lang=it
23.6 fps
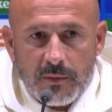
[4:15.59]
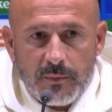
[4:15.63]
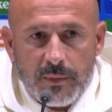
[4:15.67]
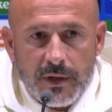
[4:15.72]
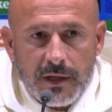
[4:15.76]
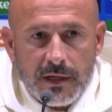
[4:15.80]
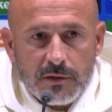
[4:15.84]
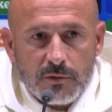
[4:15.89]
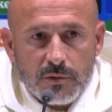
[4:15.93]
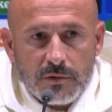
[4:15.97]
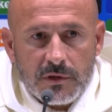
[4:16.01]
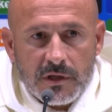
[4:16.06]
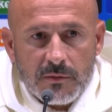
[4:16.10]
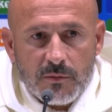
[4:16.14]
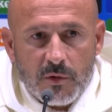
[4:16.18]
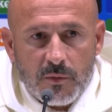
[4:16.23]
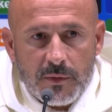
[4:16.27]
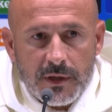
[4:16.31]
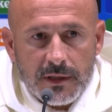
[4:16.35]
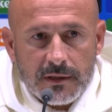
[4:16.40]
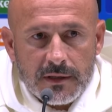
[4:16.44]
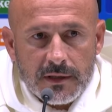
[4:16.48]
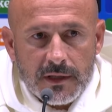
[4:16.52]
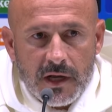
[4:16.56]
bene tutti i
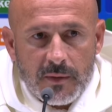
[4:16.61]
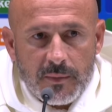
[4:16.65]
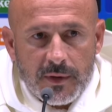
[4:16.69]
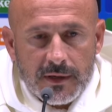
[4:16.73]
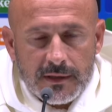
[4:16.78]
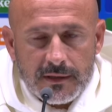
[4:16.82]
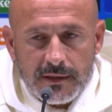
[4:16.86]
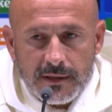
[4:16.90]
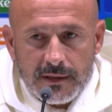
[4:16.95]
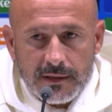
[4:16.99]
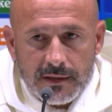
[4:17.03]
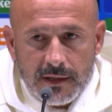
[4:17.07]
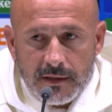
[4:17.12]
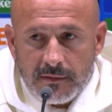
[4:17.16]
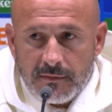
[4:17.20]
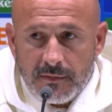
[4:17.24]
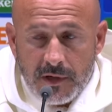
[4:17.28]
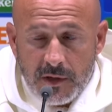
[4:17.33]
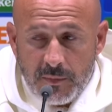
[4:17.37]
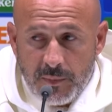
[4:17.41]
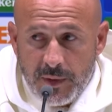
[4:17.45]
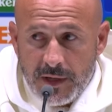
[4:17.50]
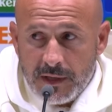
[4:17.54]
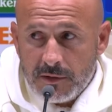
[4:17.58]
momenti della partita,
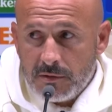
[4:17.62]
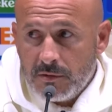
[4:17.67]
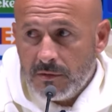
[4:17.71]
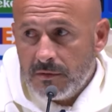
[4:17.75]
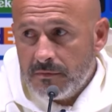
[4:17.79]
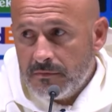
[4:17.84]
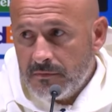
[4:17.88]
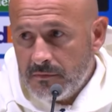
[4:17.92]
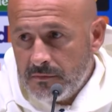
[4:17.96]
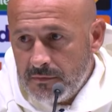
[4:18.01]
ripeto.